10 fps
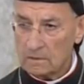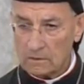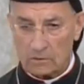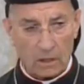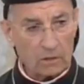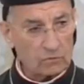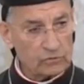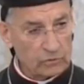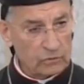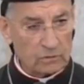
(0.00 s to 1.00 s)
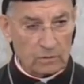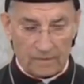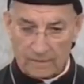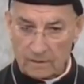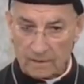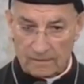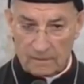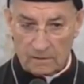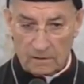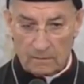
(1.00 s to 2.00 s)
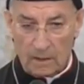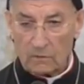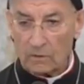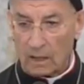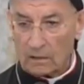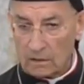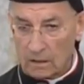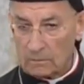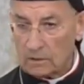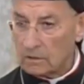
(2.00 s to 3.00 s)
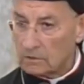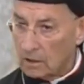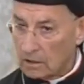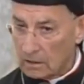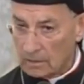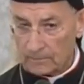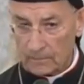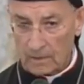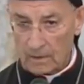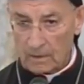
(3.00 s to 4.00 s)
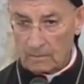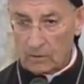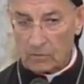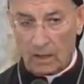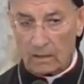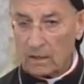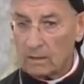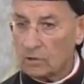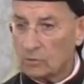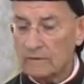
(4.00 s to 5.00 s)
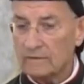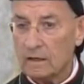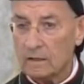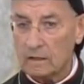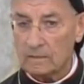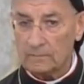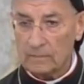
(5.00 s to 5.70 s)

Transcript: يتعاطوا شؤونهم السياسية ما لهم علاقة بالإدارة ما لهم علاقة بالوزارة